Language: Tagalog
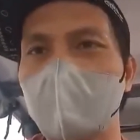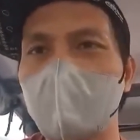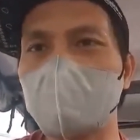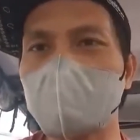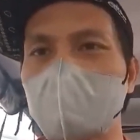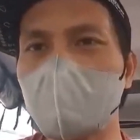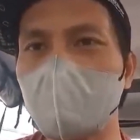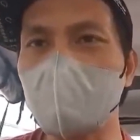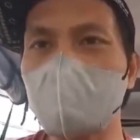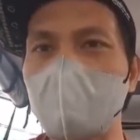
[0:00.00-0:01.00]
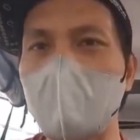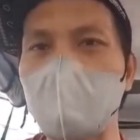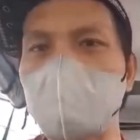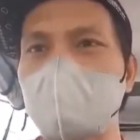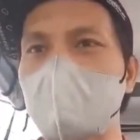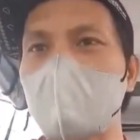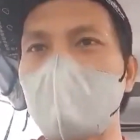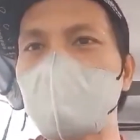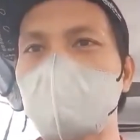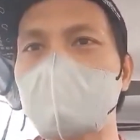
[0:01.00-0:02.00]
Ah, sige, maraming
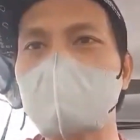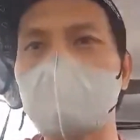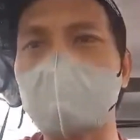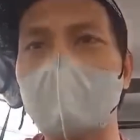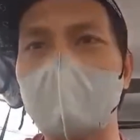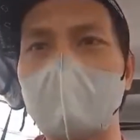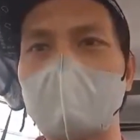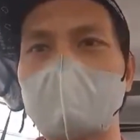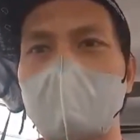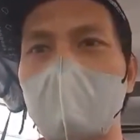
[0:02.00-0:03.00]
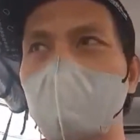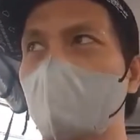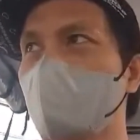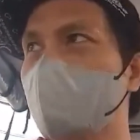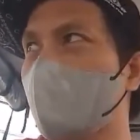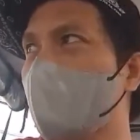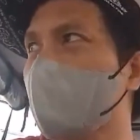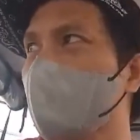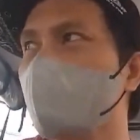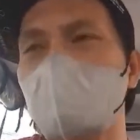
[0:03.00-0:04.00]
salamat sa pagsama nyo sa
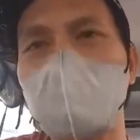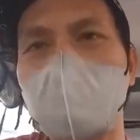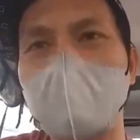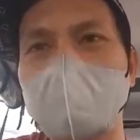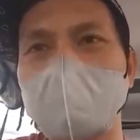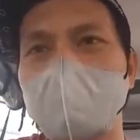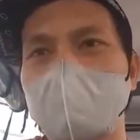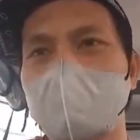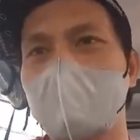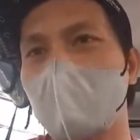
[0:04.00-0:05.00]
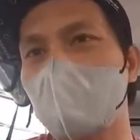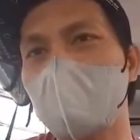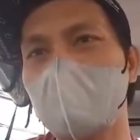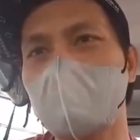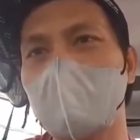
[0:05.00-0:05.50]
akin sa business namin.